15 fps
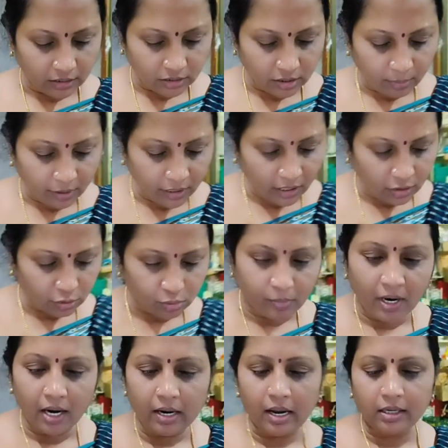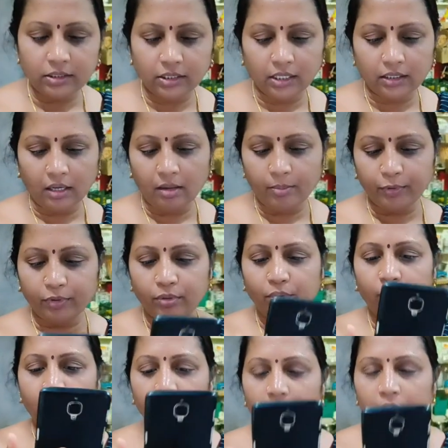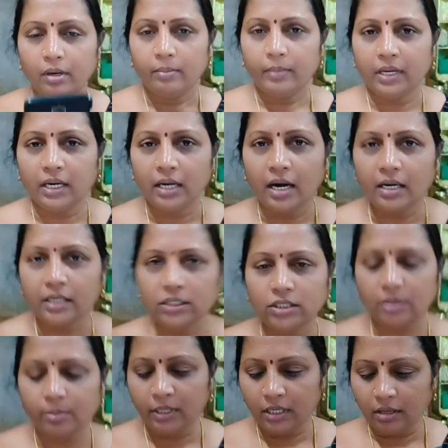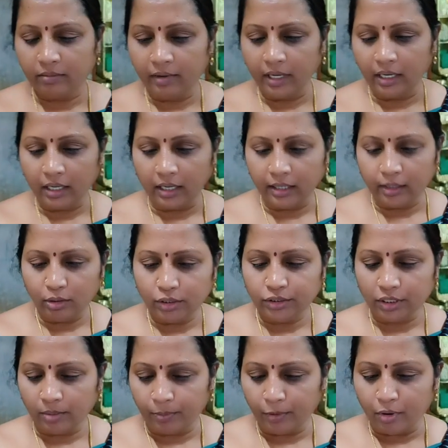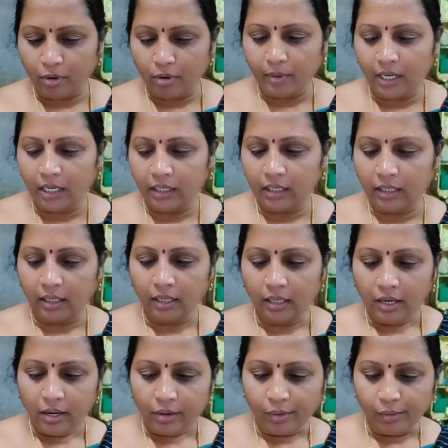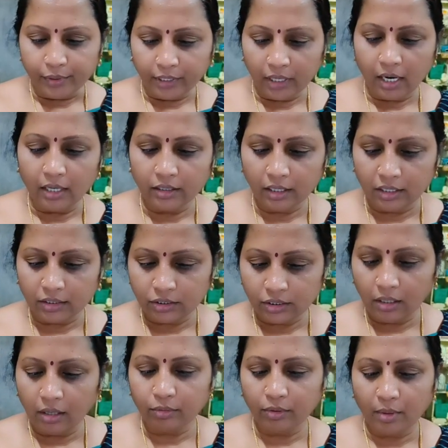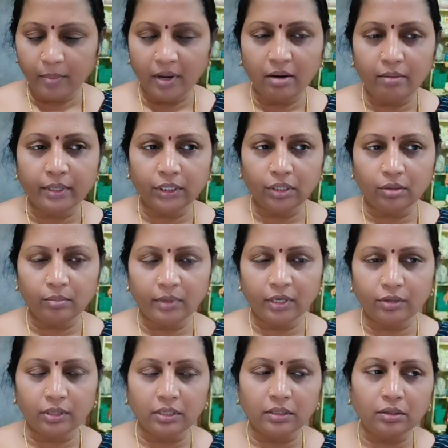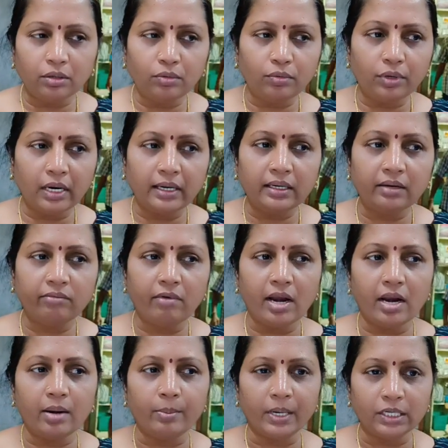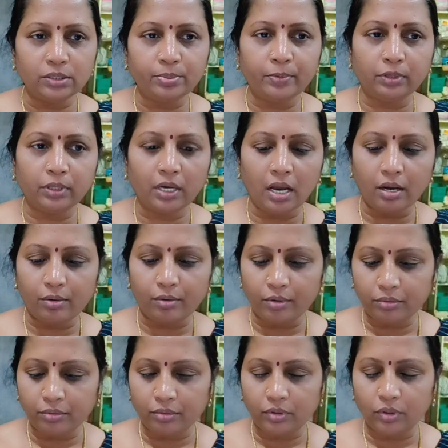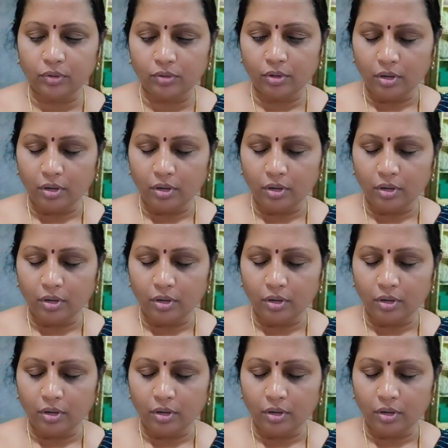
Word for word: జన్మదిన శుభాకాంక్షలు తెలుపుతూ మీరు ఇలాంటి జన్మదిన వేడుకలు ఎన్నో జరుపుకోవాలని కోటికాంతుల చిరునవ్వుతో భగవంతుడు మీకు నిండు నూరేళ్ళు ఇవ్వాలని మనస్ఫూర్తిగా కోరుకుంటూ